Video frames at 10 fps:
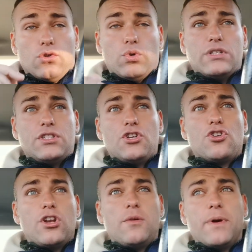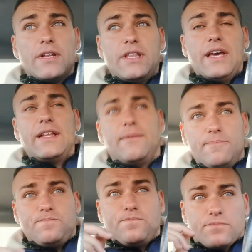Due striscioni perdete
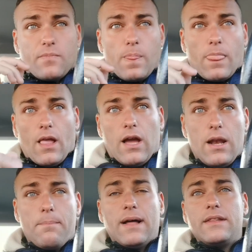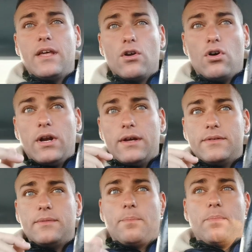e il bandierone
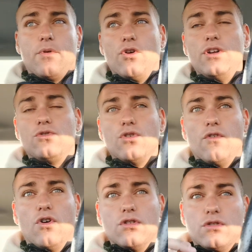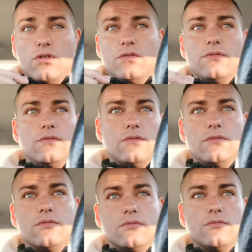con il suo volto.
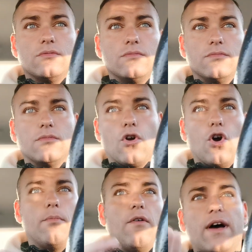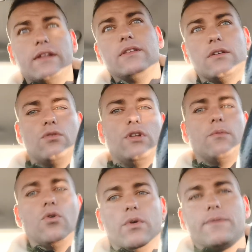Commovente,
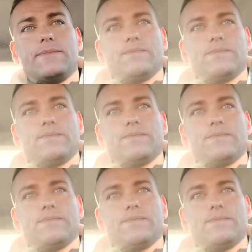chiudiamo qui.